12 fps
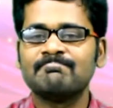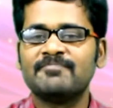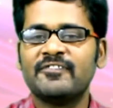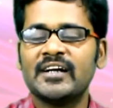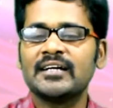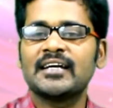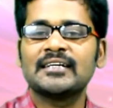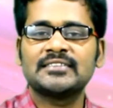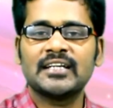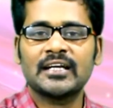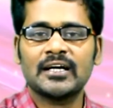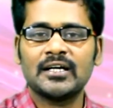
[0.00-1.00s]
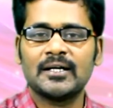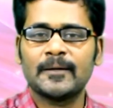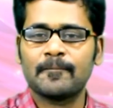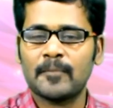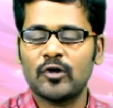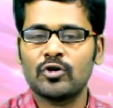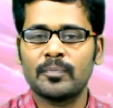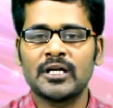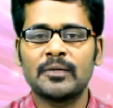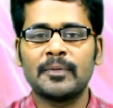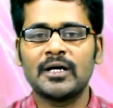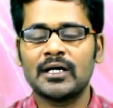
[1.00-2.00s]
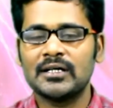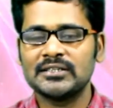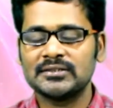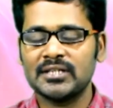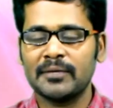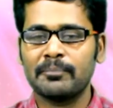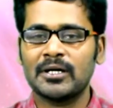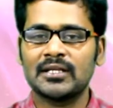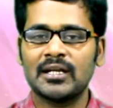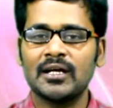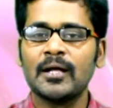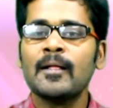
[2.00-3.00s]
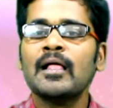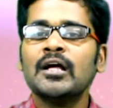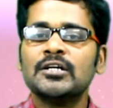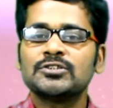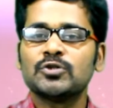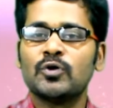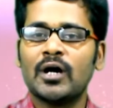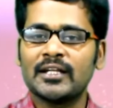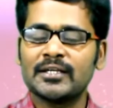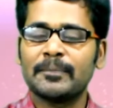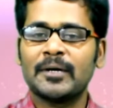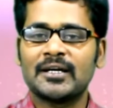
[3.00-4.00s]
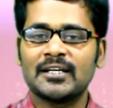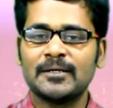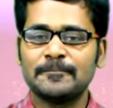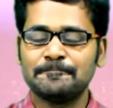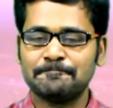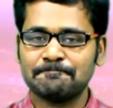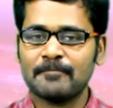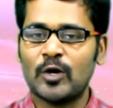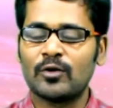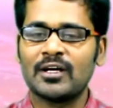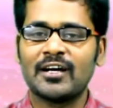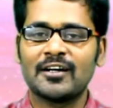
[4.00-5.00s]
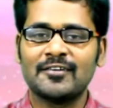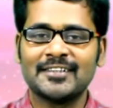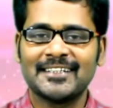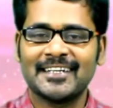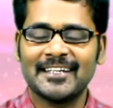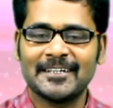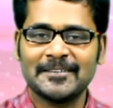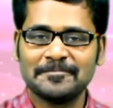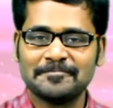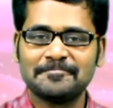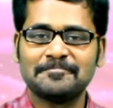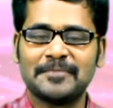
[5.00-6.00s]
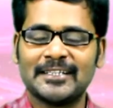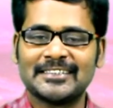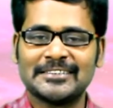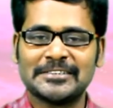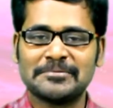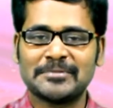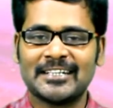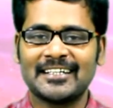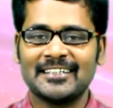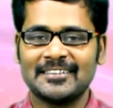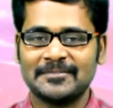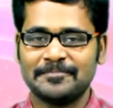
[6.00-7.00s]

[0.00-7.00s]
ஃபென்டாஸ்டிக்காக கவர் பண்ணியிருப்பாங்க அசை படத்தில் ஸோ அந்த பாடல் அவங்களுக்காக வந்துகிட்டே இருக்குது பார்த்து என்ஜாய் பண்ணுங்கள்